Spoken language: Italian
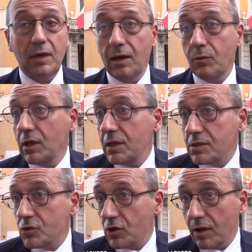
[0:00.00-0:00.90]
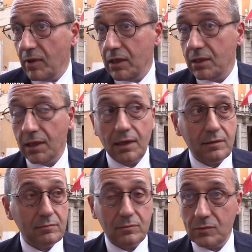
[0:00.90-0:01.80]
e quindi
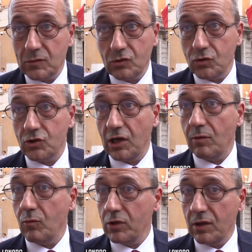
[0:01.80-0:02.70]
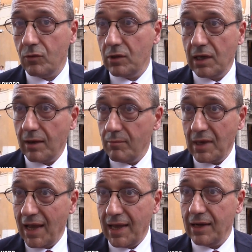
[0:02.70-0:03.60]
sinceramente mm, non c'è un motivo di
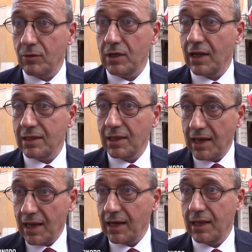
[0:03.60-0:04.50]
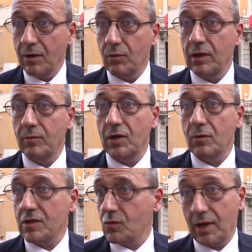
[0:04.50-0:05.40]
cambiare o di alterare gli equilibri
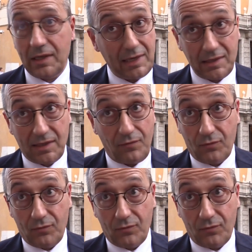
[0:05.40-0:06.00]
di una squadra che sta